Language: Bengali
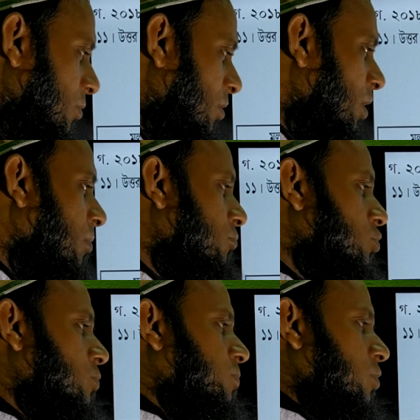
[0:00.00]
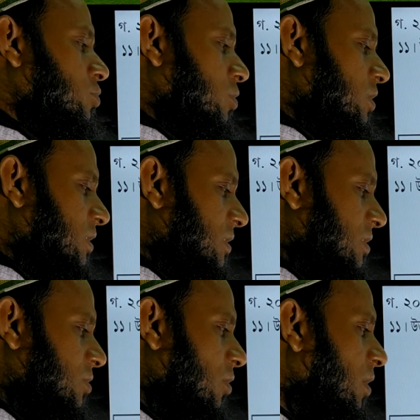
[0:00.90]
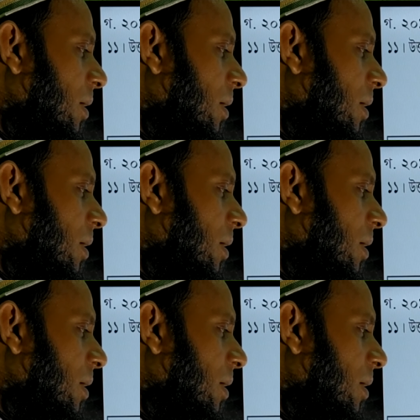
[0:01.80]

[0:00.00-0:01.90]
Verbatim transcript: ছিল মজুদ পণ্য চল্লিশ হাজার ছিল